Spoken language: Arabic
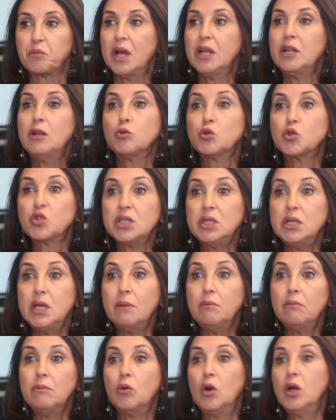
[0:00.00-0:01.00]
انه
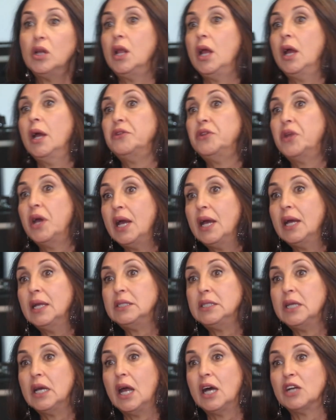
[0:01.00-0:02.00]
الصيام واحد
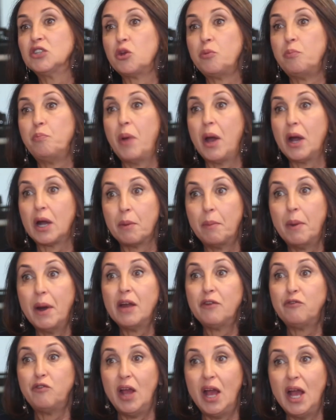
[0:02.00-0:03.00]
العدد ديال الاطباء
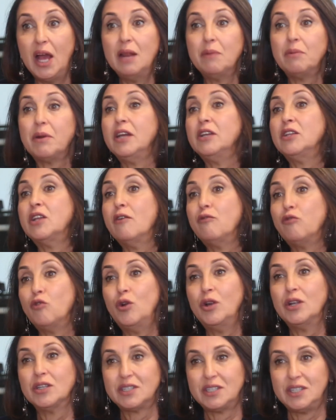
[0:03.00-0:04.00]
كبار في العالم كيدافعوا
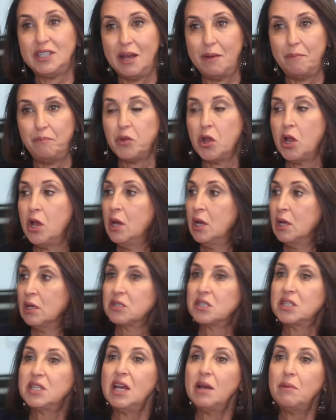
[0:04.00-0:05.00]
على الصيام
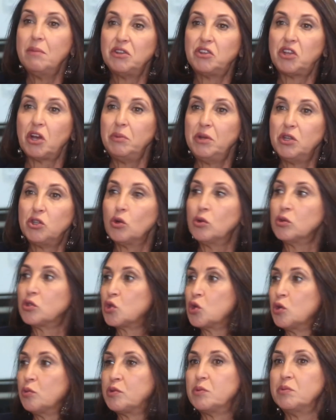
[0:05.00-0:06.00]
الصيام انترميتون
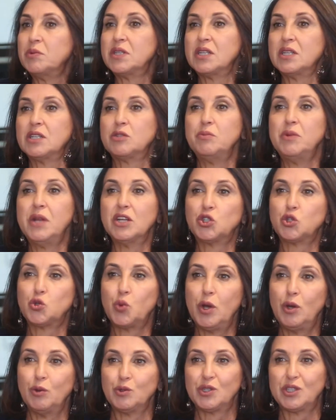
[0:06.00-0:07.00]
الصوم 8
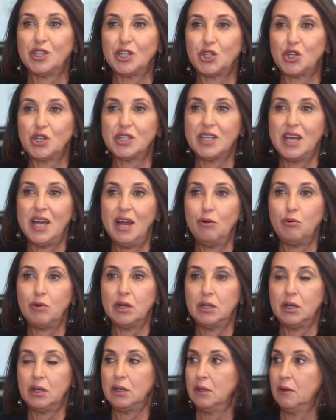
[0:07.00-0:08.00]
سوايع و16 ساعه
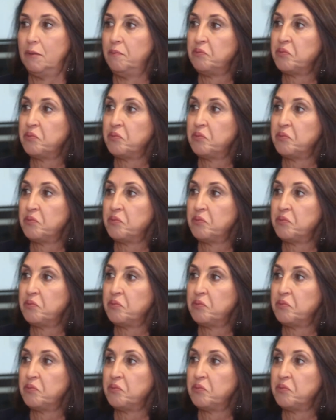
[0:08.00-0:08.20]
وكذا كذا